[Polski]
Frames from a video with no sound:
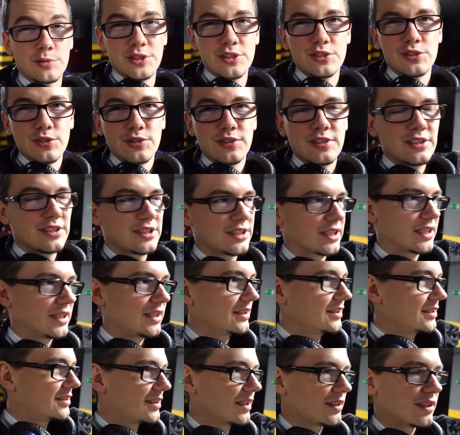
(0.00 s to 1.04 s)
się co tydzień, ale
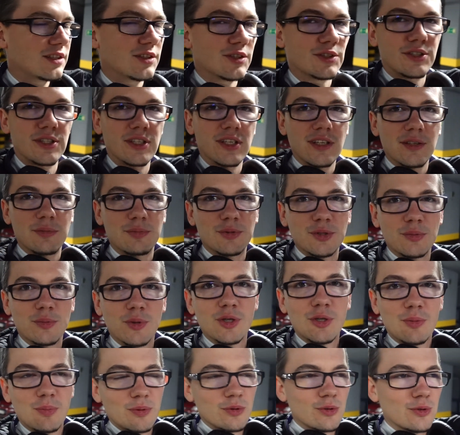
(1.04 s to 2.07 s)
niestety to się przy
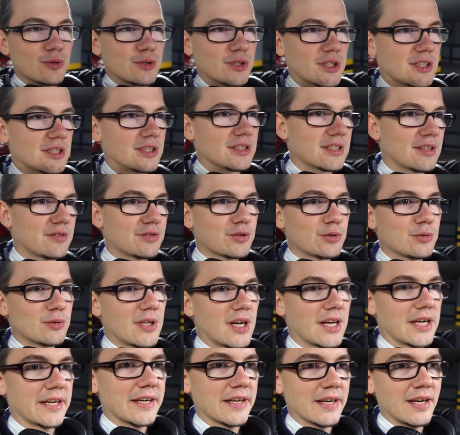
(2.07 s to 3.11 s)
moich podróżach nie zawsze
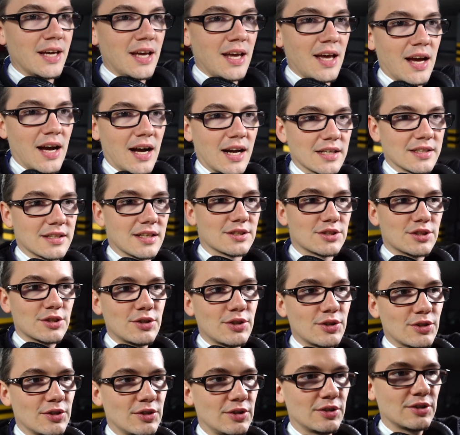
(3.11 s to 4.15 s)
udaje, ale dlaczego